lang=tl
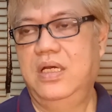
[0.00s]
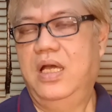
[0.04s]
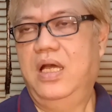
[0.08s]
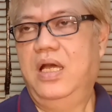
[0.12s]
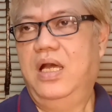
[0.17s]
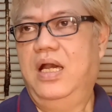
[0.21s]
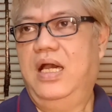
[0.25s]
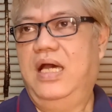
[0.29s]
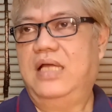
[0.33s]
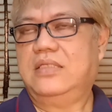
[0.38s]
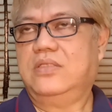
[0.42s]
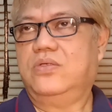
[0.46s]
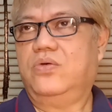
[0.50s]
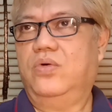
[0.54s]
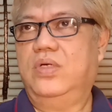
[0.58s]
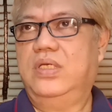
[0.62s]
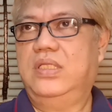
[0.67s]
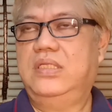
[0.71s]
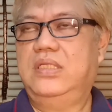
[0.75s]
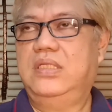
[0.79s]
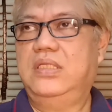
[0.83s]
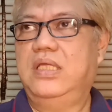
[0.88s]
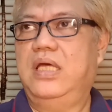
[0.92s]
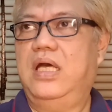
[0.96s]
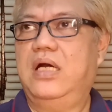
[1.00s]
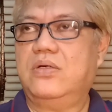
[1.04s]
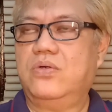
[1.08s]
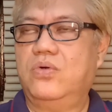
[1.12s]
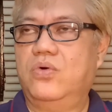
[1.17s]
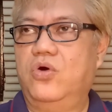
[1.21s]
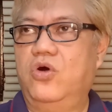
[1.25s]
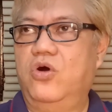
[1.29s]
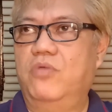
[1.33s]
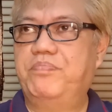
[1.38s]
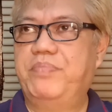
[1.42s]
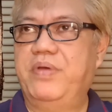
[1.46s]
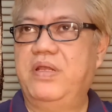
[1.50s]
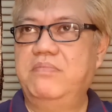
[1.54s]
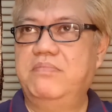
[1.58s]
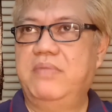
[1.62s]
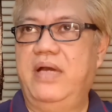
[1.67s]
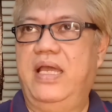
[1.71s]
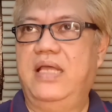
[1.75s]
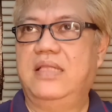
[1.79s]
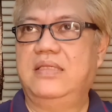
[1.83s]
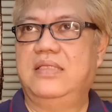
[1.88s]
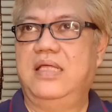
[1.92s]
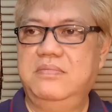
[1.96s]
At kung hindi ako
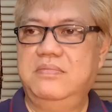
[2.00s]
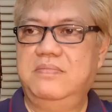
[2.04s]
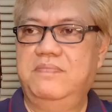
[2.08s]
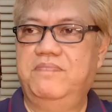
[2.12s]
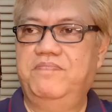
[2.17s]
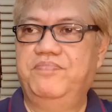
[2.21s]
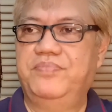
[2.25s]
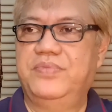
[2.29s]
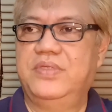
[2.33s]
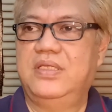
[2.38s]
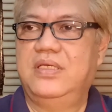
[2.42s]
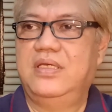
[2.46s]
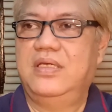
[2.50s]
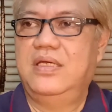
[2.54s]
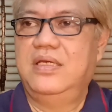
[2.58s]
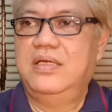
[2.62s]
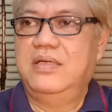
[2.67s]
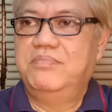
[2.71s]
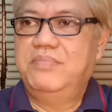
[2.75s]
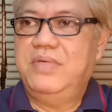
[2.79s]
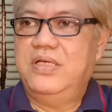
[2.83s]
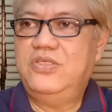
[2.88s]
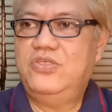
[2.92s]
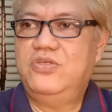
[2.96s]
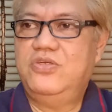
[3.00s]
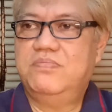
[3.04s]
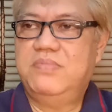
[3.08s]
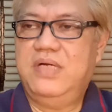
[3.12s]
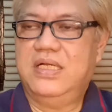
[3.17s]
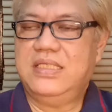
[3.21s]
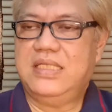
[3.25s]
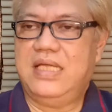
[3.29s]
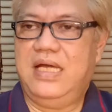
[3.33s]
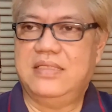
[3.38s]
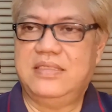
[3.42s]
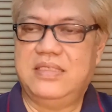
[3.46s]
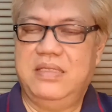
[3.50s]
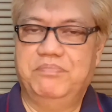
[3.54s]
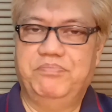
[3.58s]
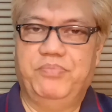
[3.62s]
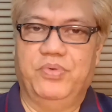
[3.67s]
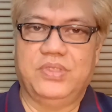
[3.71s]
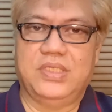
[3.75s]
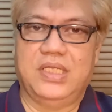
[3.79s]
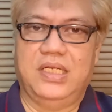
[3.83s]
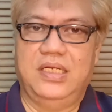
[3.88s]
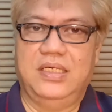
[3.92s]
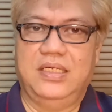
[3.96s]
open-minded, medyo magtatampo
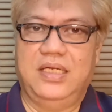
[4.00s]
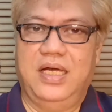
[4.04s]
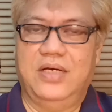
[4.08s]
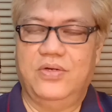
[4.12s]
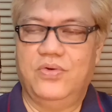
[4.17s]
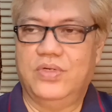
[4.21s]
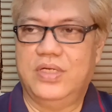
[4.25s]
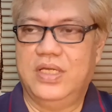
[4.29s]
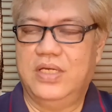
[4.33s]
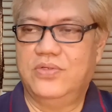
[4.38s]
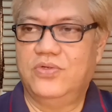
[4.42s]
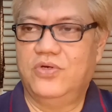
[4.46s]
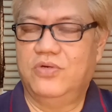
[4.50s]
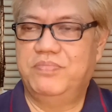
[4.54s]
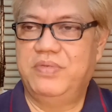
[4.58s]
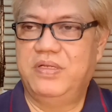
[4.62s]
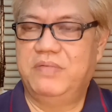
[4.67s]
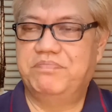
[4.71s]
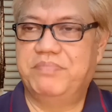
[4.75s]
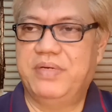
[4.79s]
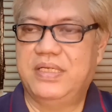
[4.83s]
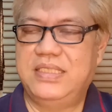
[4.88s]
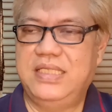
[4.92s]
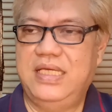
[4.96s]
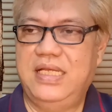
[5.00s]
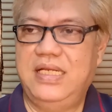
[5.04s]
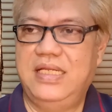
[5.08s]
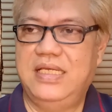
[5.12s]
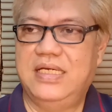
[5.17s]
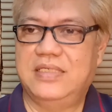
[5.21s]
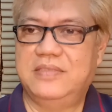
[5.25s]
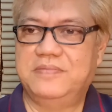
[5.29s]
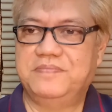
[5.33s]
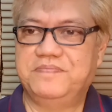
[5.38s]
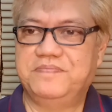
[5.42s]
talaga ako kay Robin Padilla.